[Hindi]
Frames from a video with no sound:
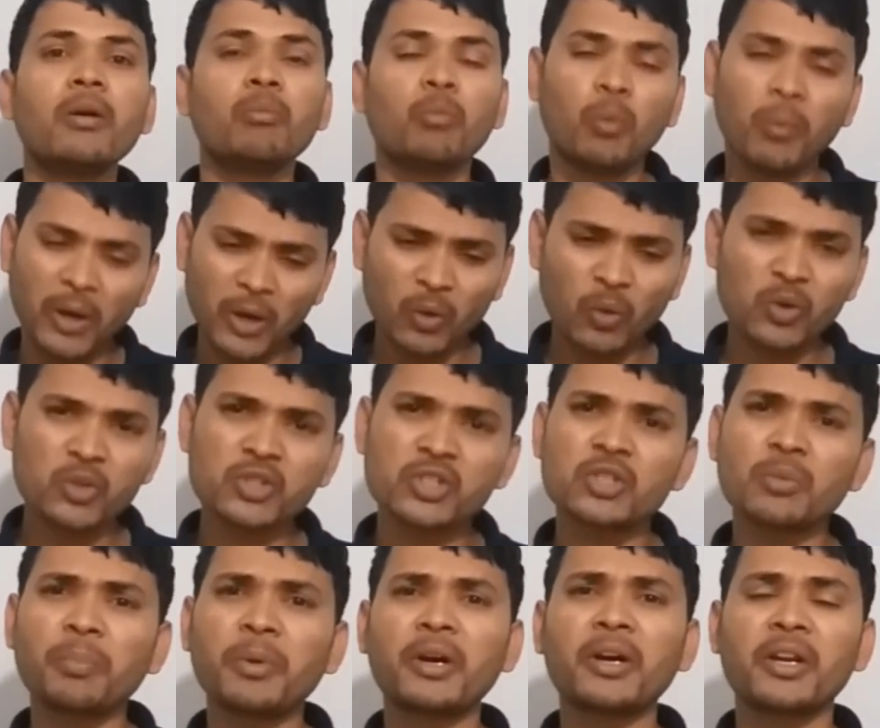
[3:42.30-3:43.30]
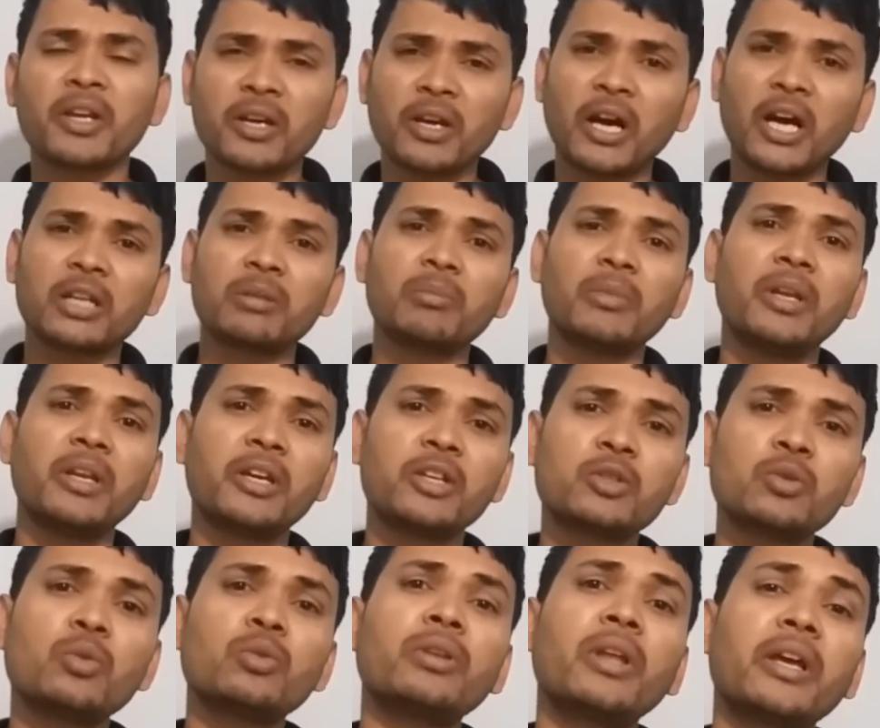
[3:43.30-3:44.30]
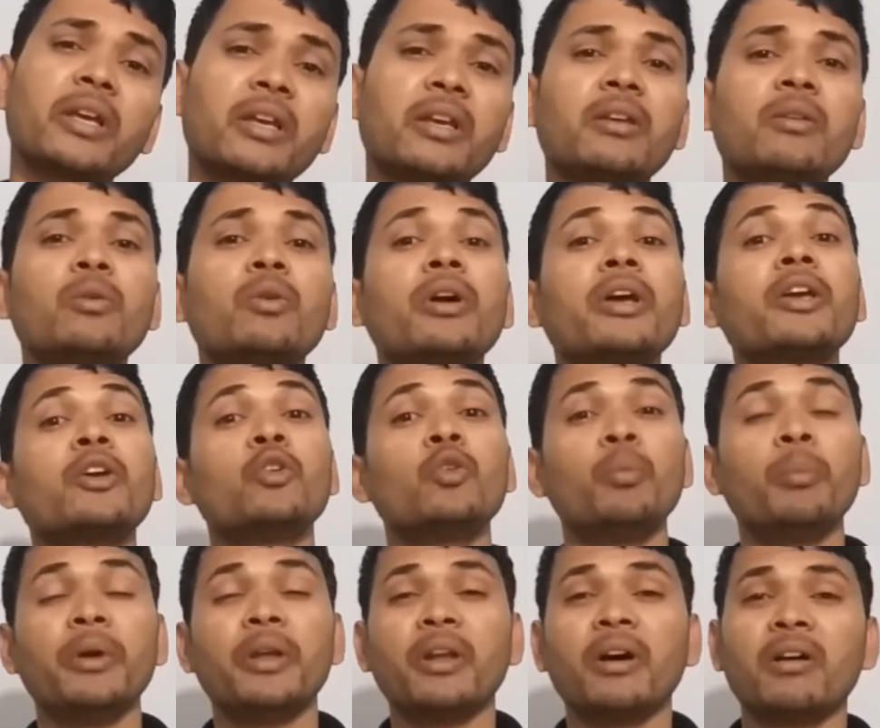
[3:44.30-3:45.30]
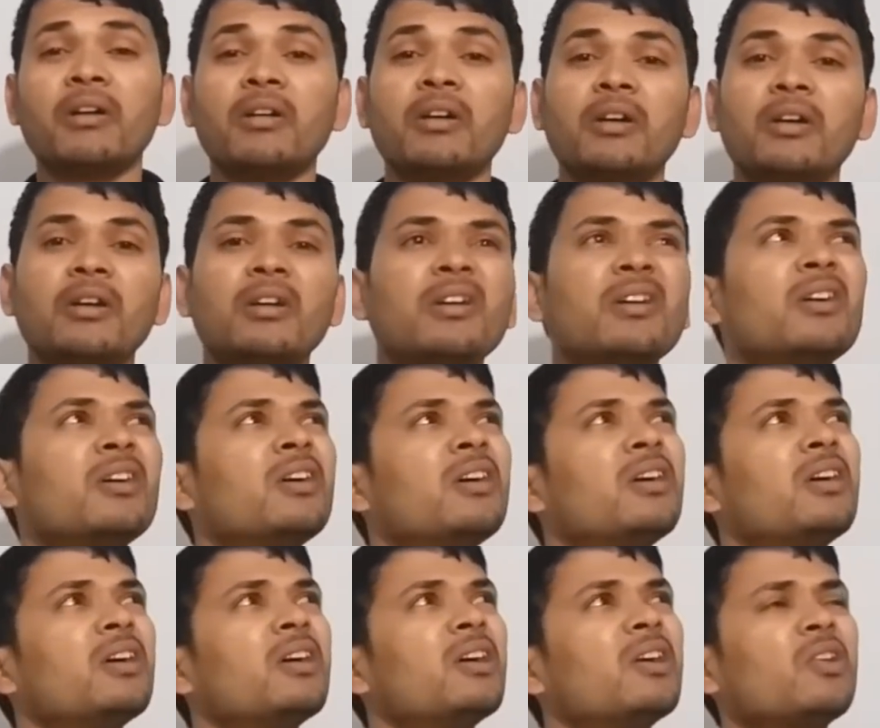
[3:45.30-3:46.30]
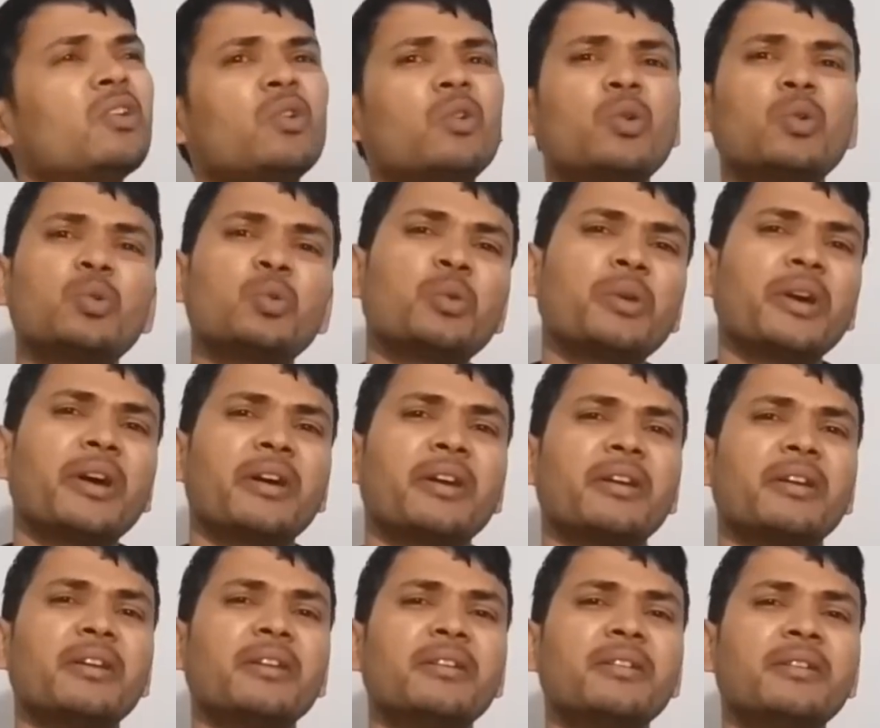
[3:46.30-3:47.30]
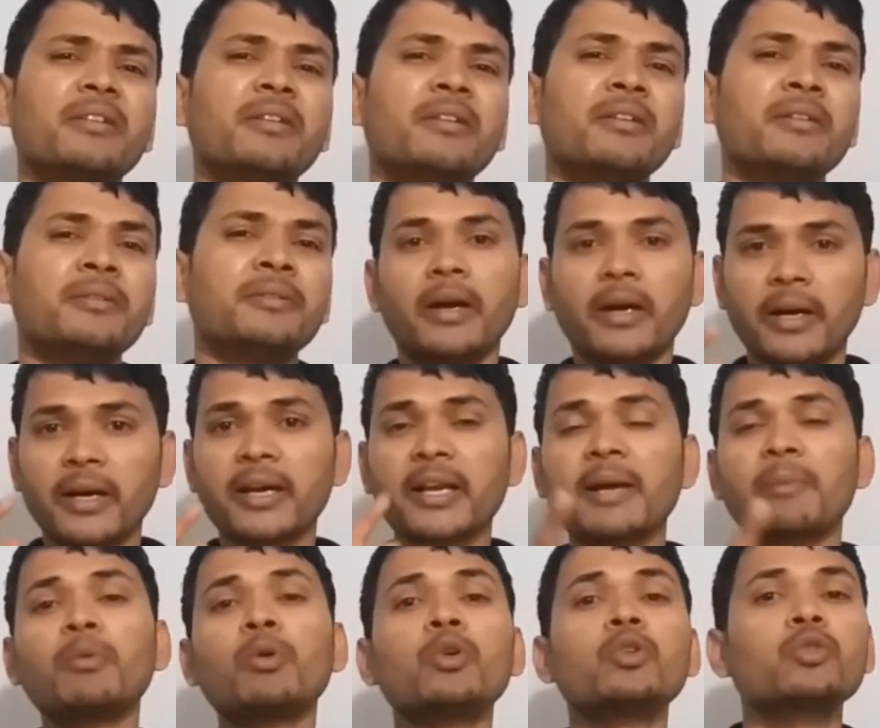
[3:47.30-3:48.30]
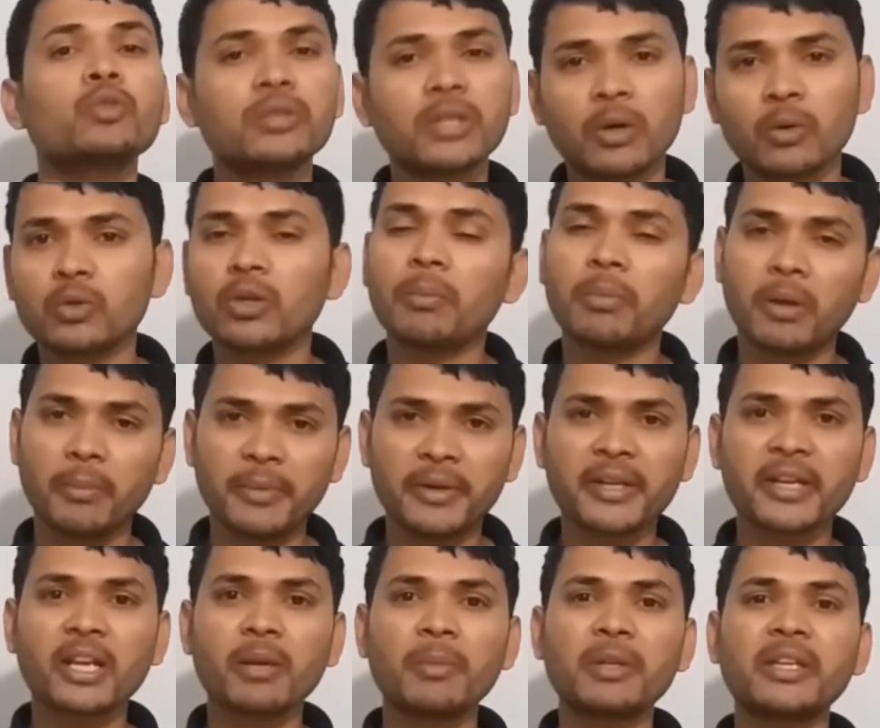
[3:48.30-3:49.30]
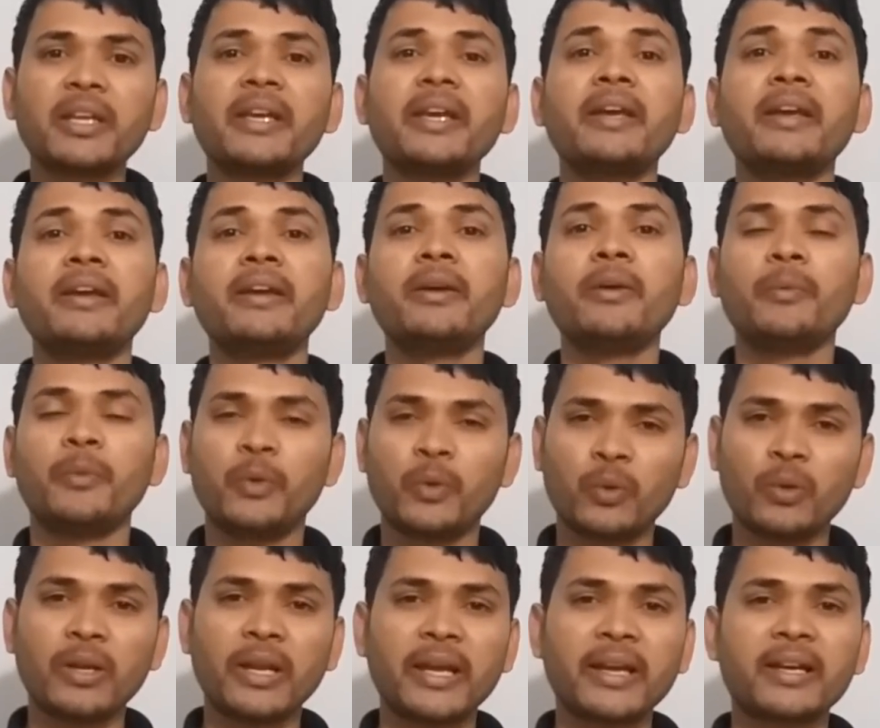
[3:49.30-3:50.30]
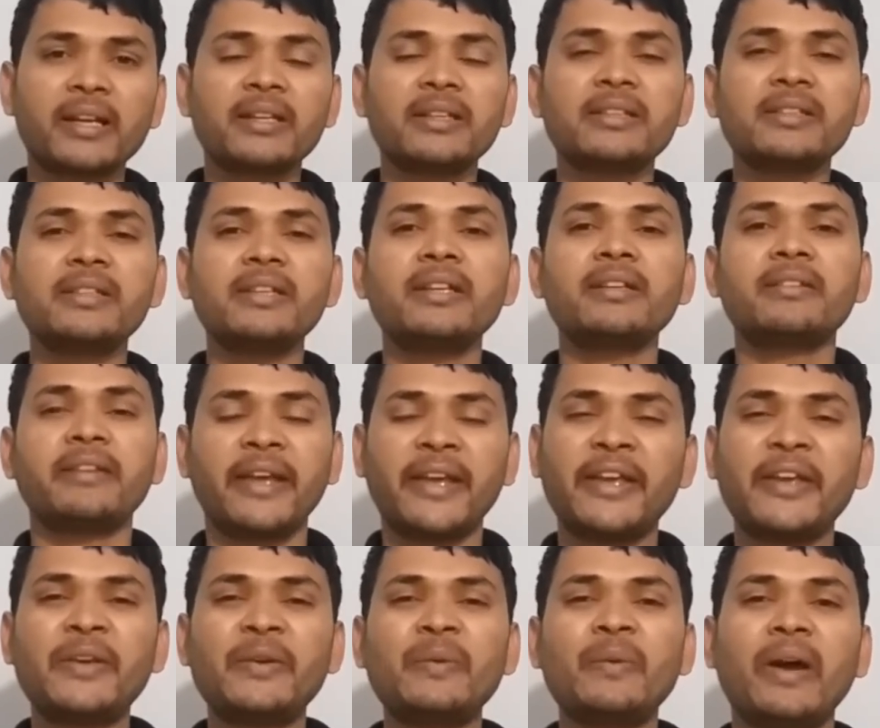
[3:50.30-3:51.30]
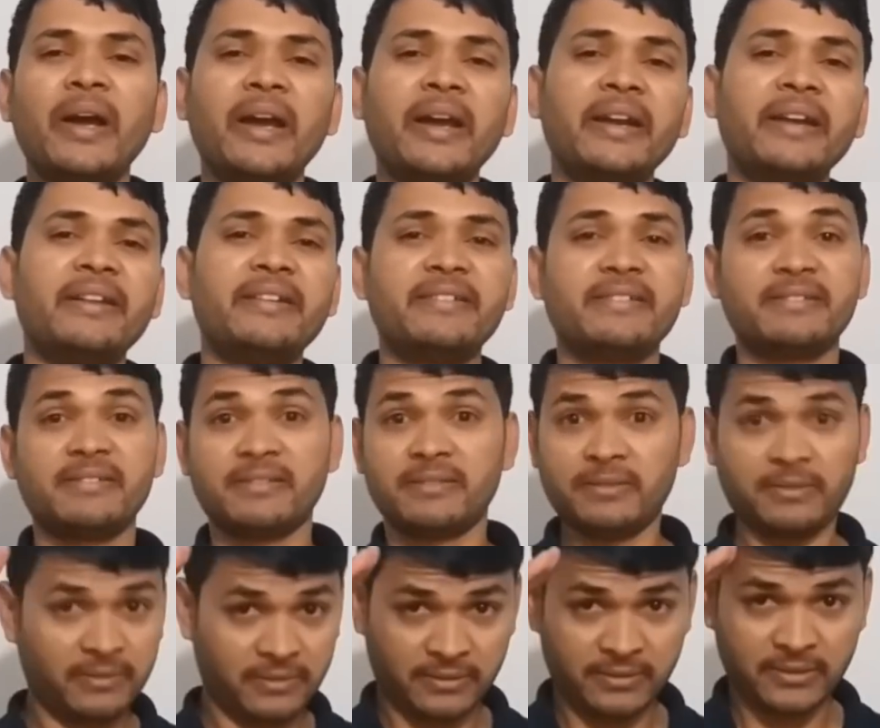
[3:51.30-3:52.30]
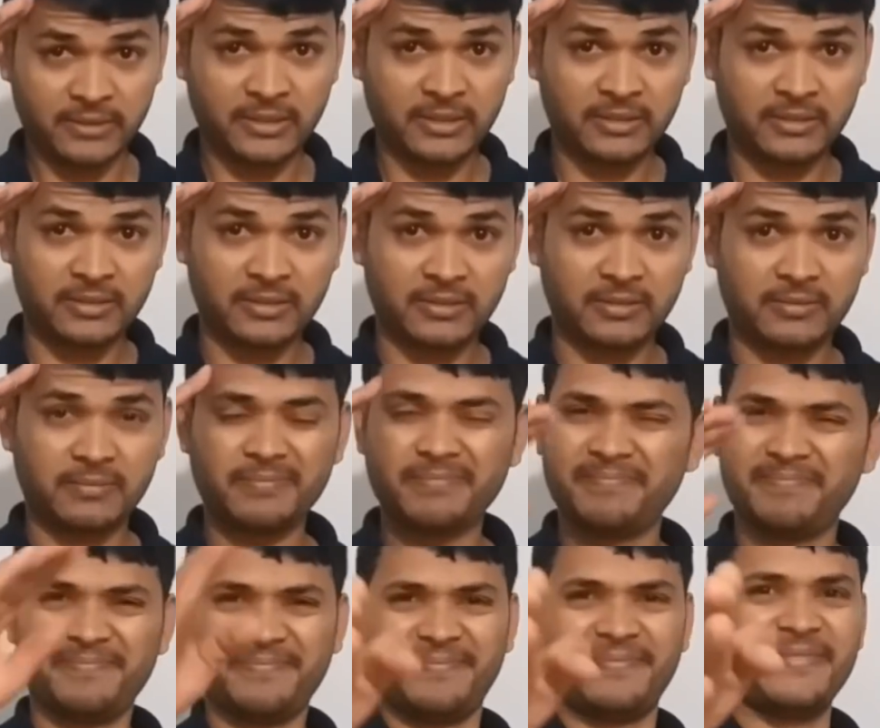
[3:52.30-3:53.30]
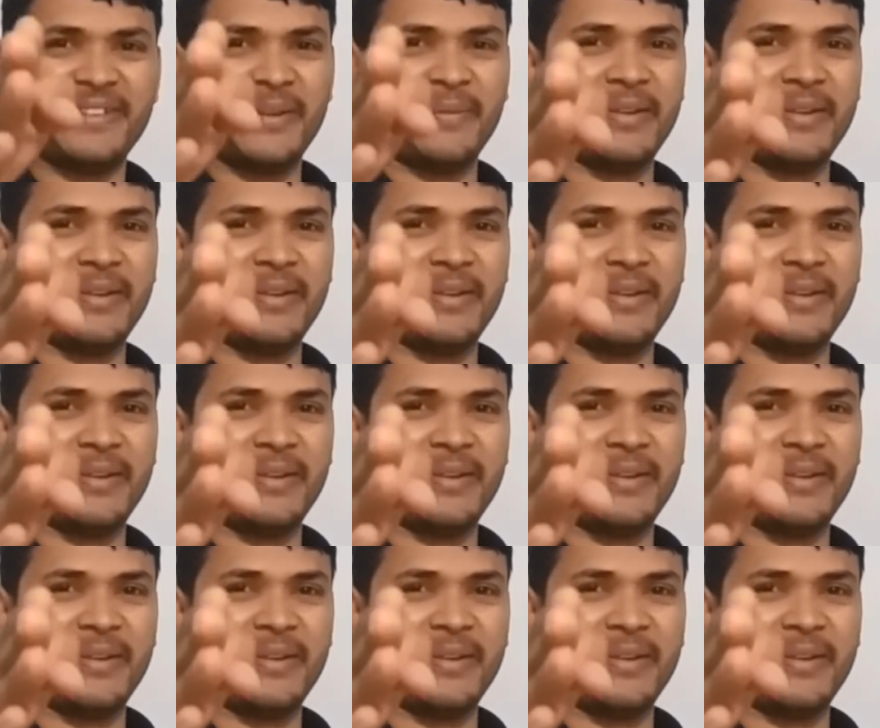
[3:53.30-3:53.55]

मोबाइल को अच्छे से पकड़ के हाथ में लेके चलो ताकि वो कहीं घूमे ना और तो क्या कहेंगे अगर आपको कोई सुझाव हो तो आप कमेंट करके बताइए वीडियो को लाइक कर दीजिए थैंक यू एंड बाय